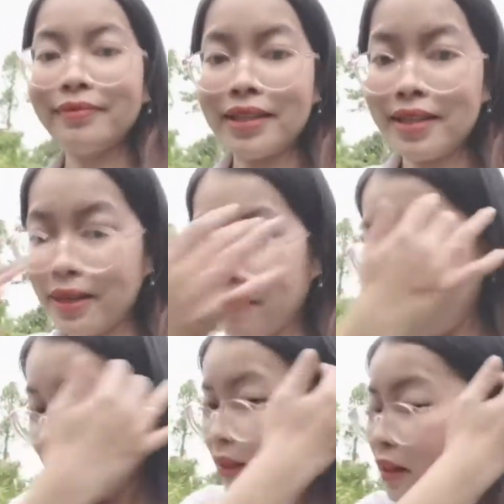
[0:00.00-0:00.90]
tại vì
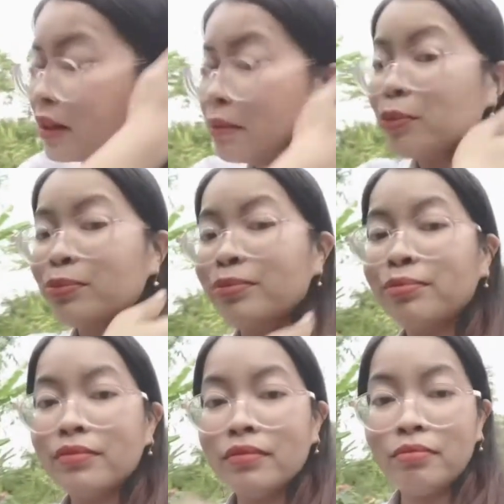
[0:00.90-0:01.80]
em bán ờ,
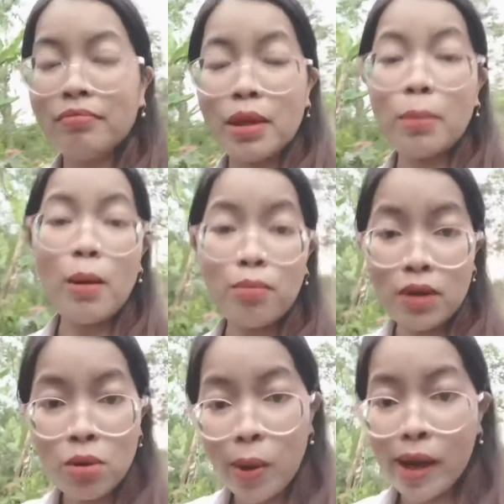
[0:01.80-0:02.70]
bông bán bông
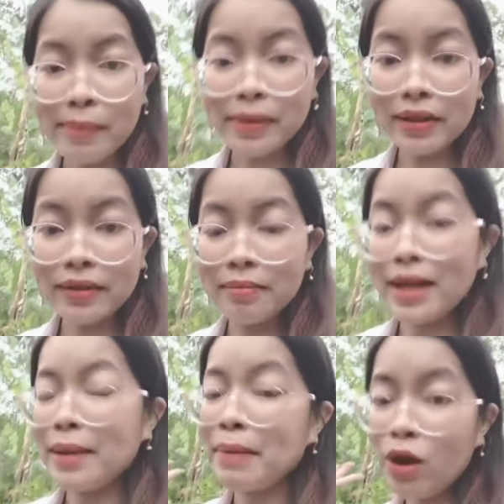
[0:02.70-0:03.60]
bán hoa mà
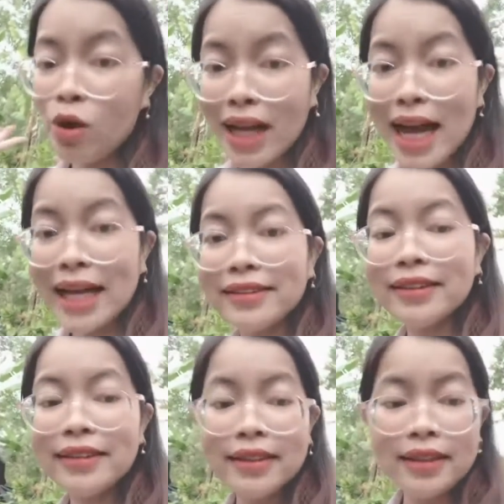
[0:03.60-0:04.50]
mà em bán online
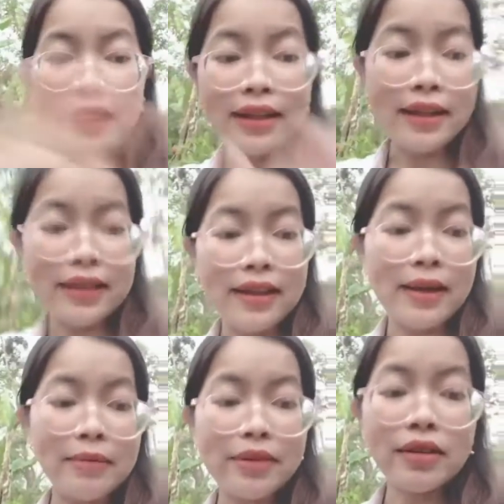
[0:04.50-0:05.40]
nữa thành ra là
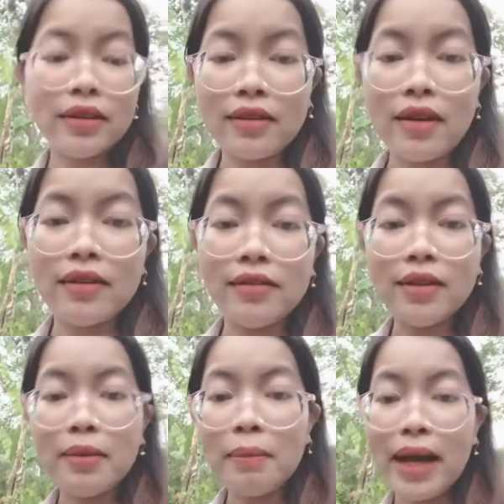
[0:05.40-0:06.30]
em rất là
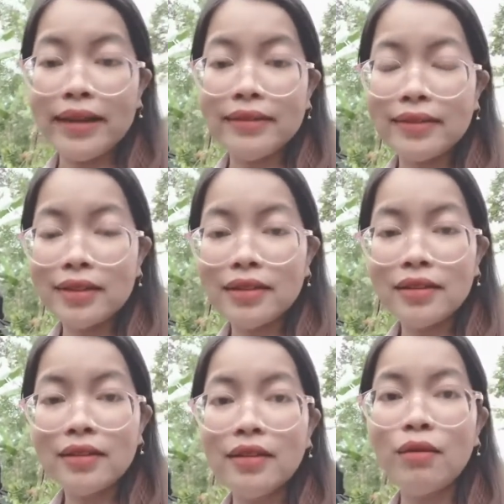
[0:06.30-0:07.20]
cần những bạn
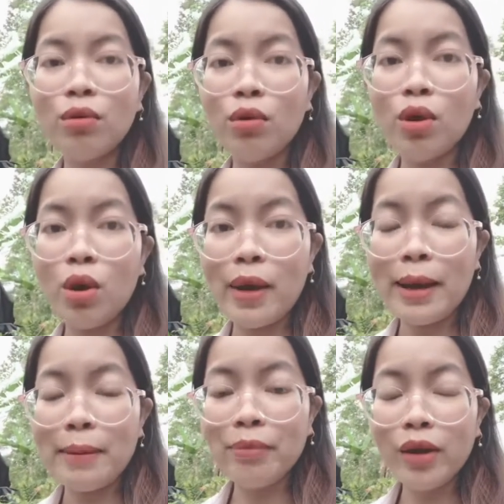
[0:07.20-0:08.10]
ờ, follow
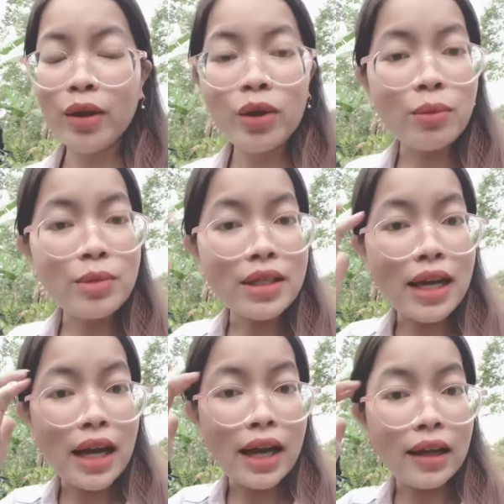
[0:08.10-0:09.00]
em cũng như
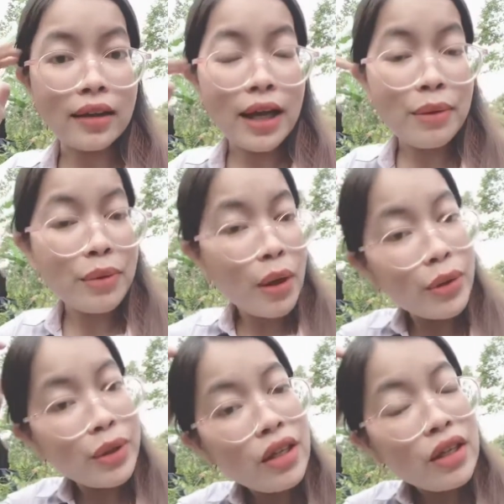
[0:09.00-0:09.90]
là theo
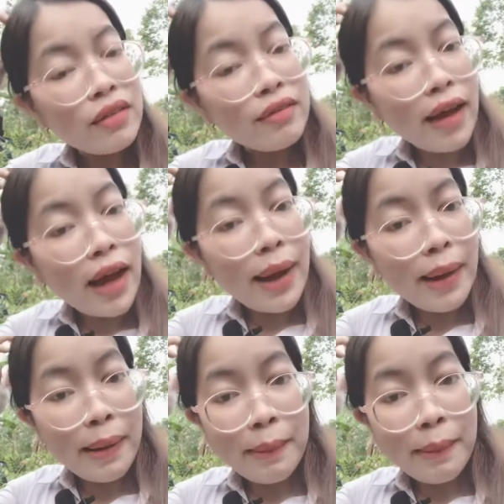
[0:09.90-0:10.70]
dõi và